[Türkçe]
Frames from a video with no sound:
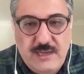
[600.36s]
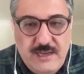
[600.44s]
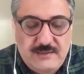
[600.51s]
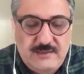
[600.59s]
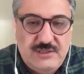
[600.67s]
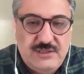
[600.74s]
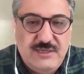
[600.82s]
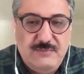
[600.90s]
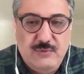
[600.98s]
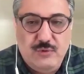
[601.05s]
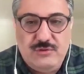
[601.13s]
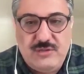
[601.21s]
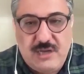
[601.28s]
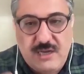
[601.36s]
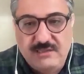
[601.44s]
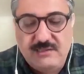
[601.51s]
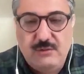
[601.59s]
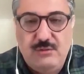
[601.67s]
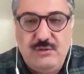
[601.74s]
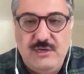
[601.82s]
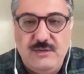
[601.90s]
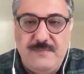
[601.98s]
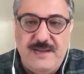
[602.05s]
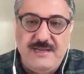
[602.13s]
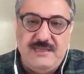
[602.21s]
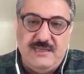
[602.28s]
hayatı için hem de onu tarihsel olarak
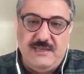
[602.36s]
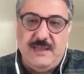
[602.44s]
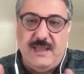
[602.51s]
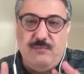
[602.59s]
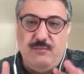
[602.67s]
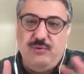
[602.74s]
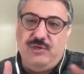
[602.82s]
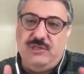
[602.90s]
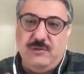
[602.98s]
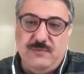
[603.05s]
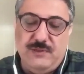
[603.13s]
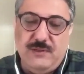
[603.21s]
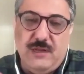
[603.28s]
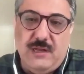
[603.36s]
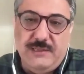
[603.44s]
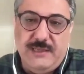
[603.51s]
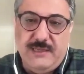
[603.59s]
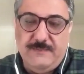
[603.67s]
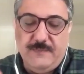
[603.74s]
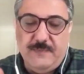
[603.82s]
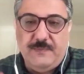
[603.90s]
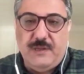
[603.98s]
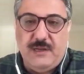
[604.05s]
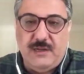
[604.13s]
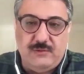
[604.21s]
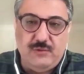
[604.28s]
belki hem bu kitabın ana
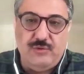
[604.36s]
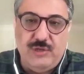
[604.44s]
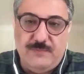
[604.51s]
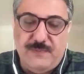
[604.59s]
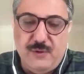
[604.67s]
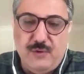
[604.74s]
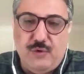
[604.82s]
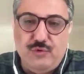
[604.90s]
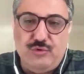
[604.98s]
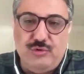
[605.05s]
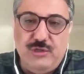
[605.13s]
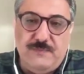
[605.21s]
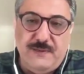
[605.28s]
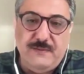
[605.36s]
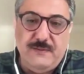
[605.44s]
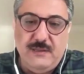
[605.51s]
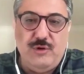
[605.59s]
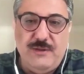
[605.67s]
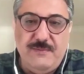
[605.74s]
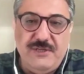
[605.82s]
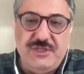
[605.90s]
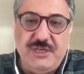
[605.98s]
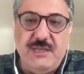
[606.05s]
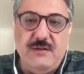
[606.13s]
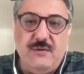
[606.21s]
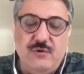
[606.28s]
aktörü yapan, konusu yapan dönemeçe
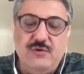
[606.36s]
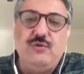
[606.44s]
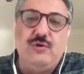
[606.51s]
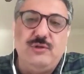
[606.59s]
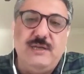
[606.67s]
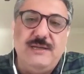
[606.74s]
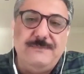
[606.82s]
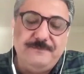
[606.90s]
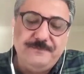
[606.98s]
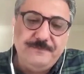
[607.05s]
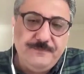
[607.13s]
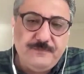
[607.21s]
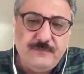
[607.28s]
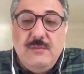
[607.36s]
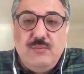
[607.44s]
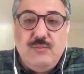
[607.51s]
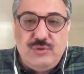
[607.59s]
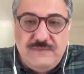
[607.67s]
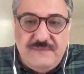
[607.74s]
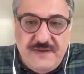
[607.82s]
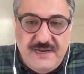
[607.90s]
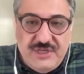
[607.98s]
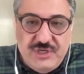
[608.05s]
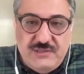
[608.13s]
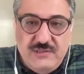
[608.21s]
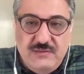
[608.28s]
geliyoruz. O da Mustafa
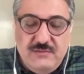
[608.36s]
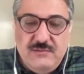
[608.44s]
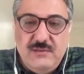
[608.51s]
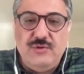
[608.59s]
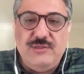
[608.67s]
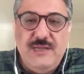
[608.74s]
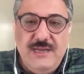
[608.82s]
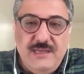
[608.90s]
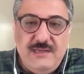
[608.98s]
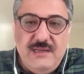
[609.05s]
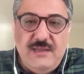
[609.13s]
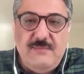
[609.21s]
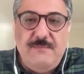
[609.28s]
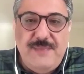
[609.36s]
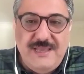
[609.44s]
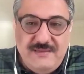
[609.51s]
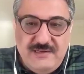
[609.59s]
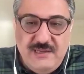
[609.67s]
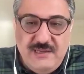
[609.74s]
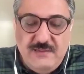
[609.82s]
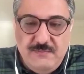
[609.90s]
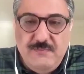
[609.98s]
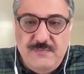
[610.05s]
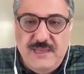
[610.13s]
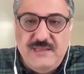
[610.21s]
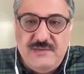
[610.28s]
Reşat'ın özellikle Bedri,
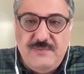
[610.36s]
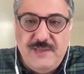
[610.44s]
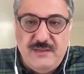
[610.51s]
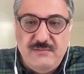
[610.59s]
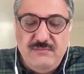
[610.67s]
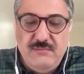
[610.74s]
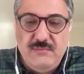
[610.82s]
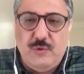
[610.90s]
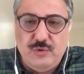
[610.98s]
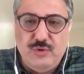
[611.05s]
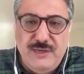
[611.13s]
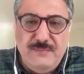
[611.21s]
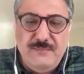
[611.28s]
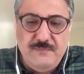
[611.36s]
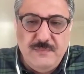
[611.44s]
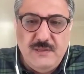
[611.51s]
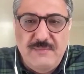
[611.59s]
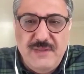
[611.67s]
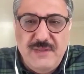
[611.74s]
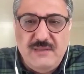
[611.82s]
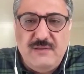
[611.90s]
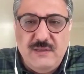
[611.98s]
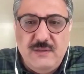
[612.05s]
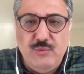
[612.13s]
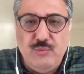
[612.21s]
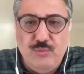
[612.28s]
Bedri Bey'in o dönem Emniyet
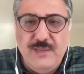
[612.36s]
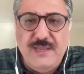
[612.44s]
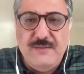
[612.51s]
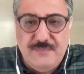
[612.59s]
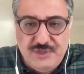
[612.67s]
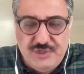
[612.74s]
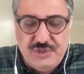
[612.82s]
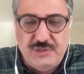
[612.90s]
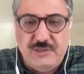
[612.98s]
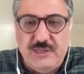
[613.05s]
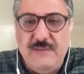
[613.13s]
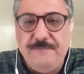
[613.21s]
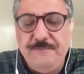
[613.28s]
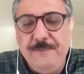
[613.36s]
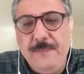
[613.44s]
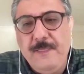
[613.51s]
Ümumiye'nin başında